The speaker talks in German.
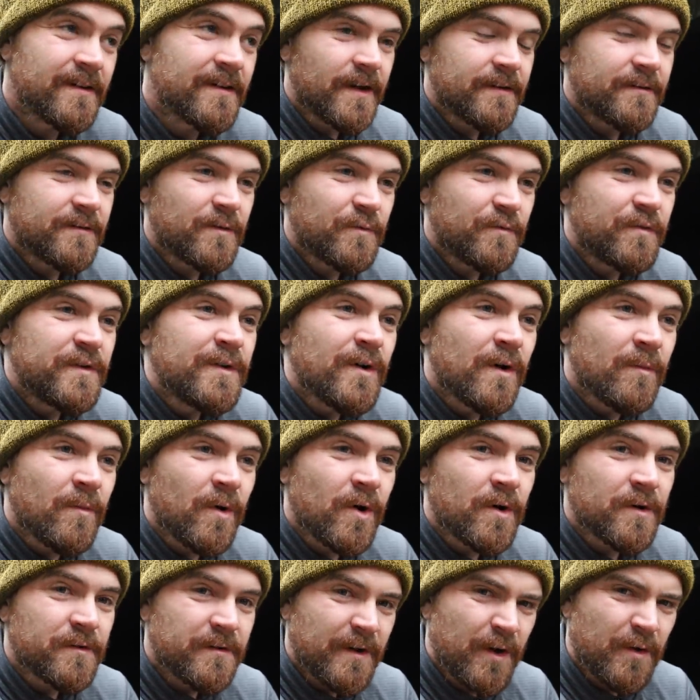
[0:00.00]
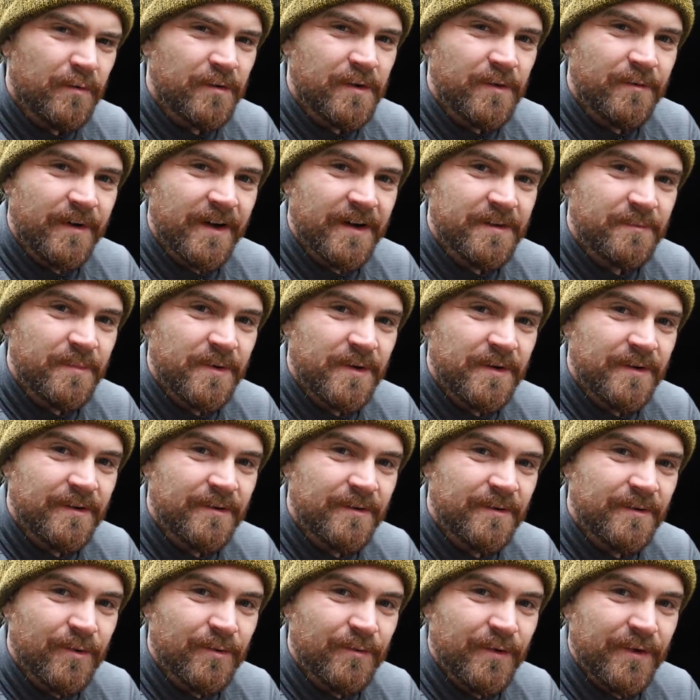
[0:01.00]
Als ich um 4 Uhr morgens aufgewacht bin
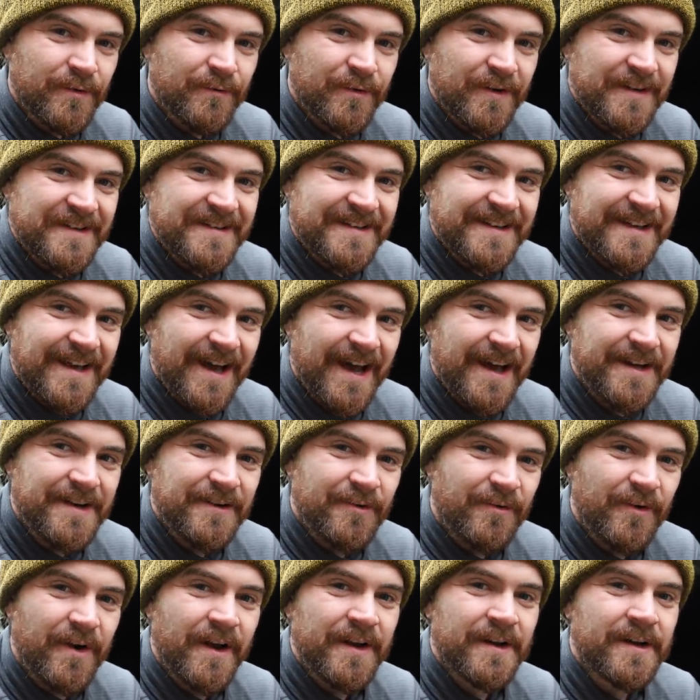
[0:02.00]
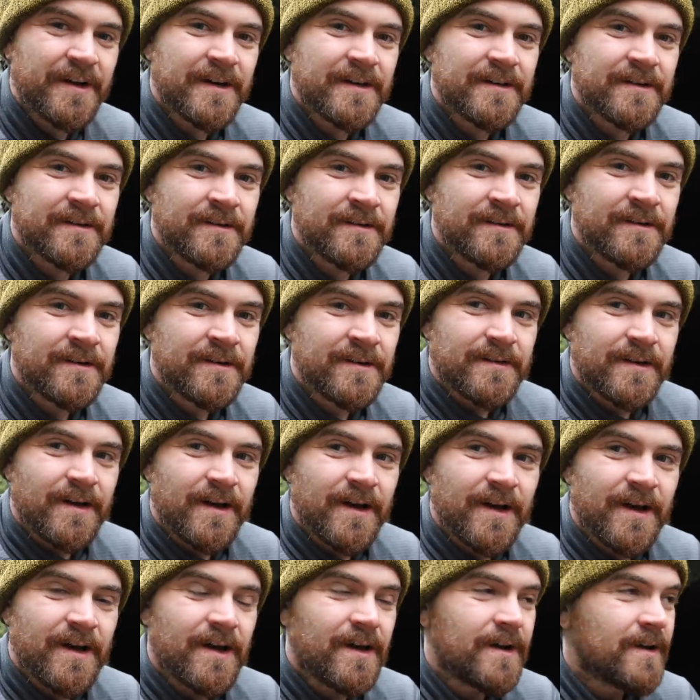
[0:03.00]
und wir wirklich keinen Run hatten,
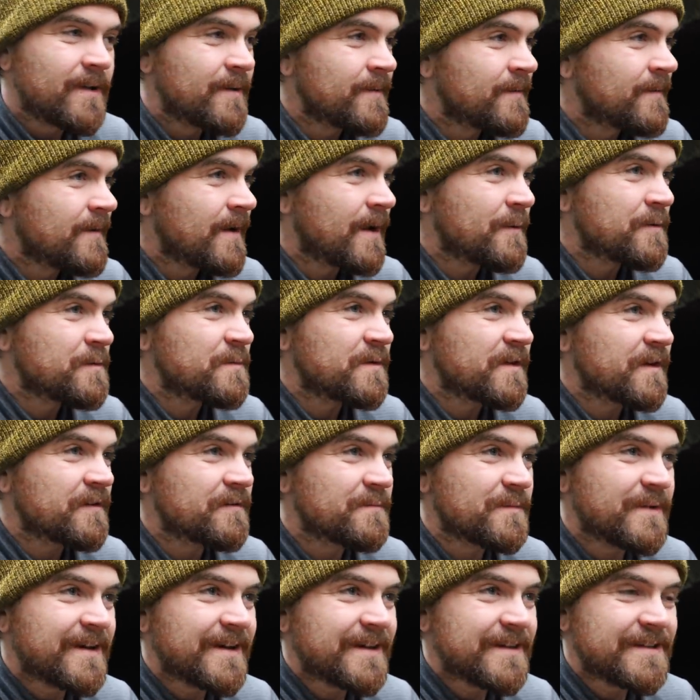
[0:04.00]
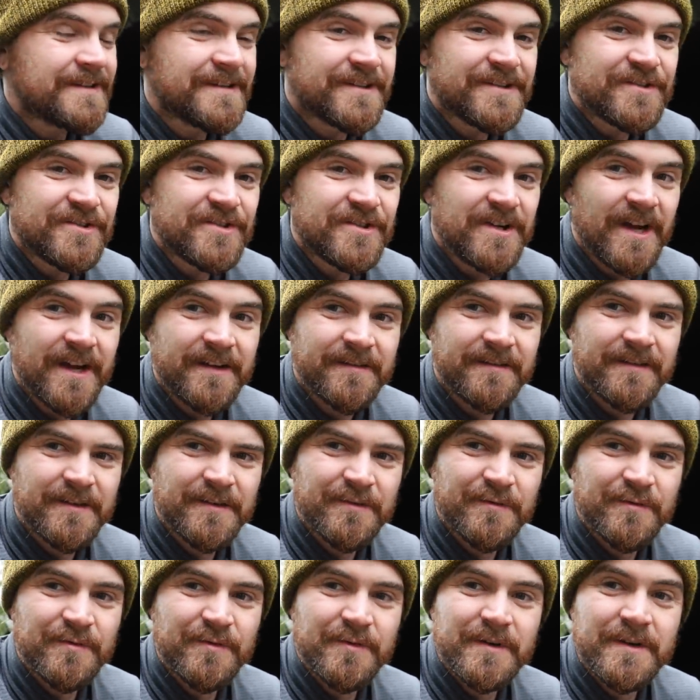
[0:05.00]
da habe ich mich erstmal richtig scheiße
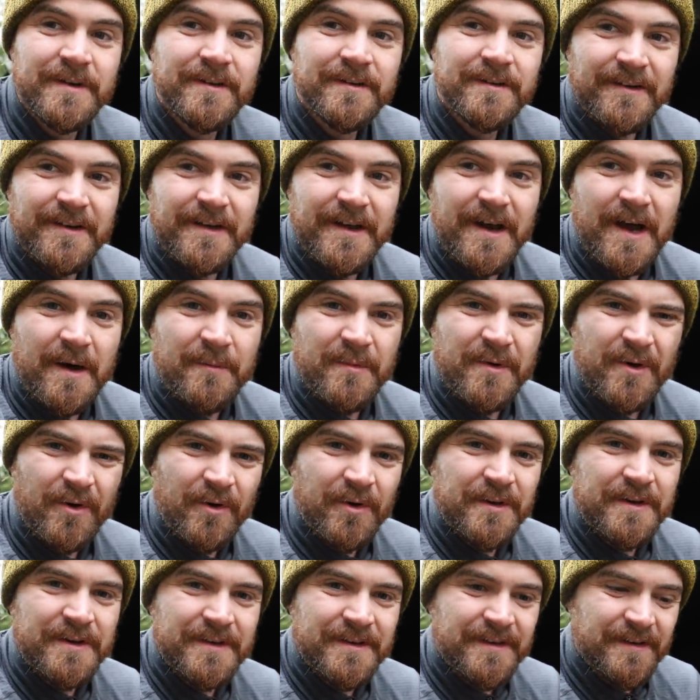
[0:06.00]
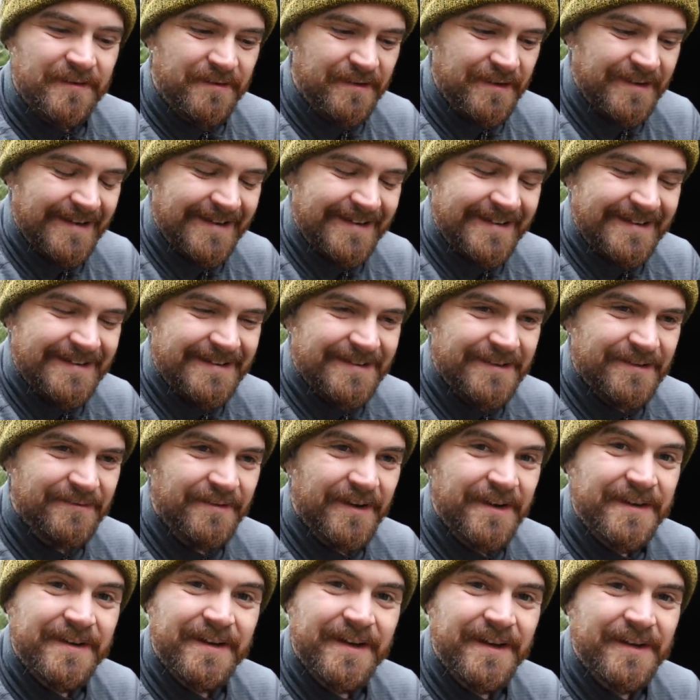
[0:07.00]
gefühlt, weil der arme Ronny, der ist hier richtig
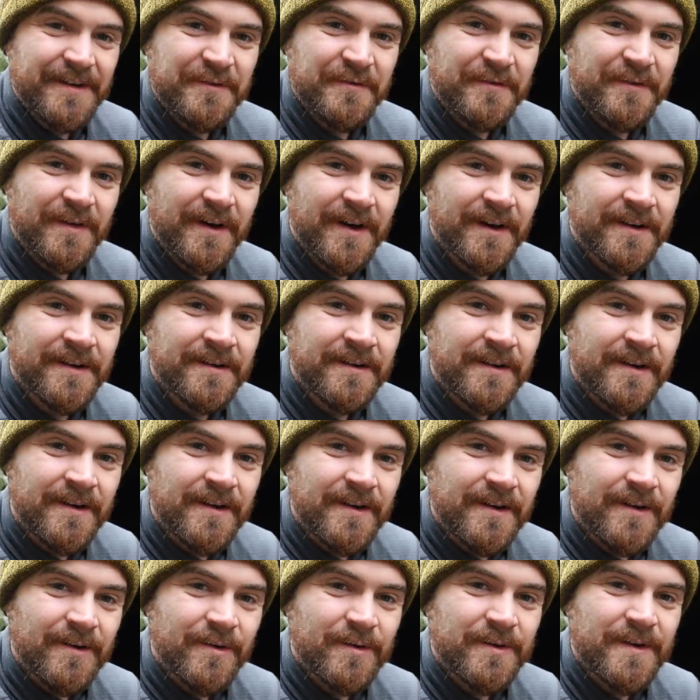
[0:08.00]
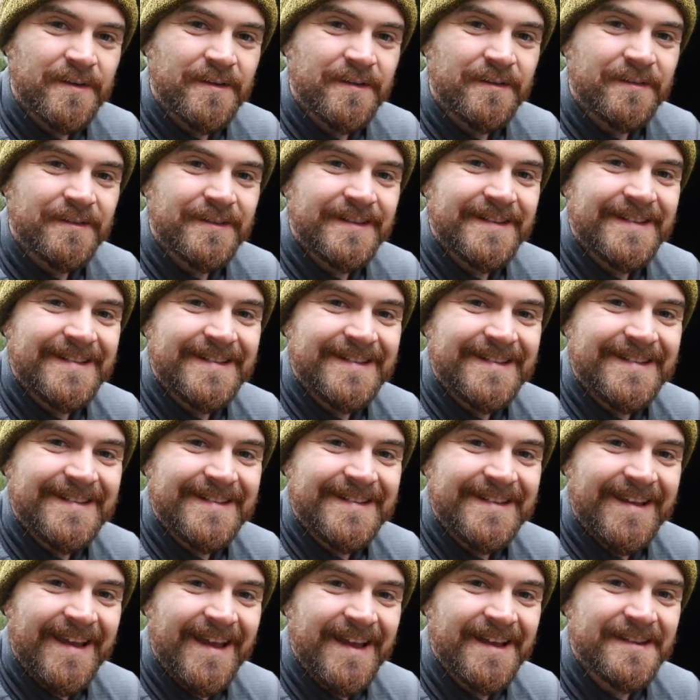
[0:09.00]
weit hergefahren und das ist
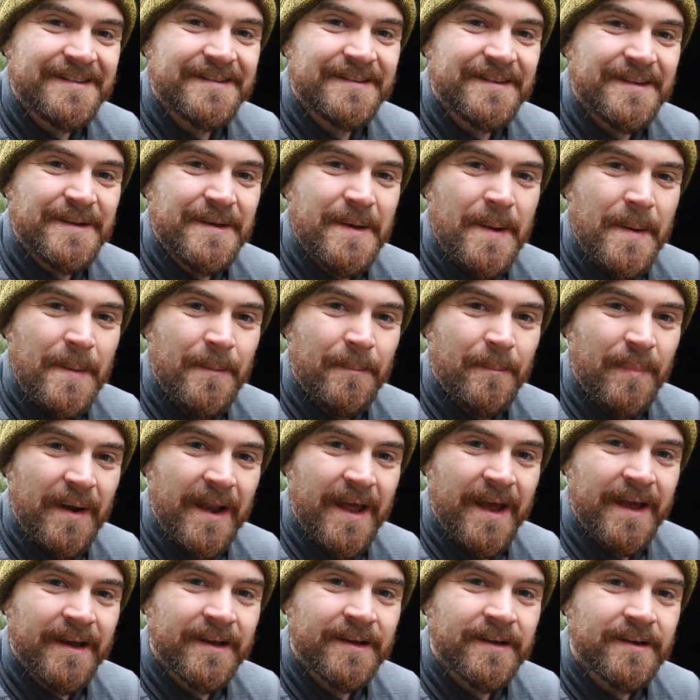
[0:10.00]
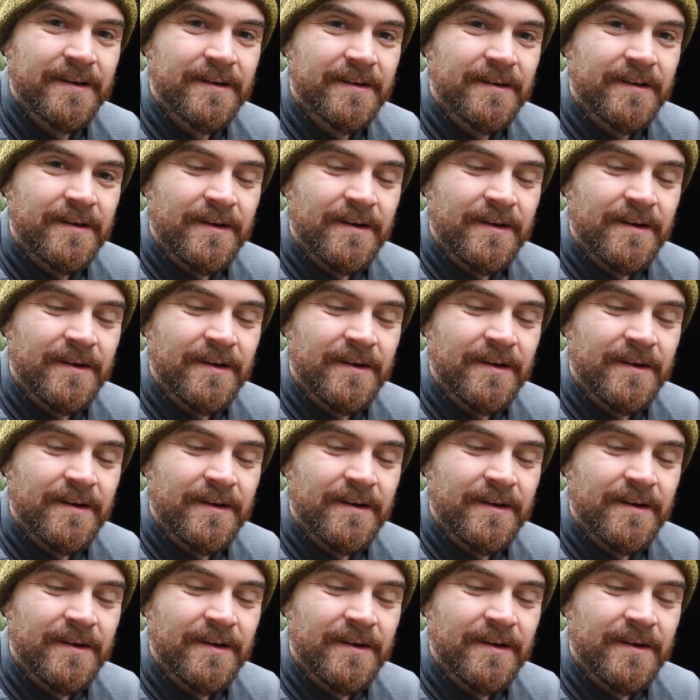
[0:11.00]
der erste Blank,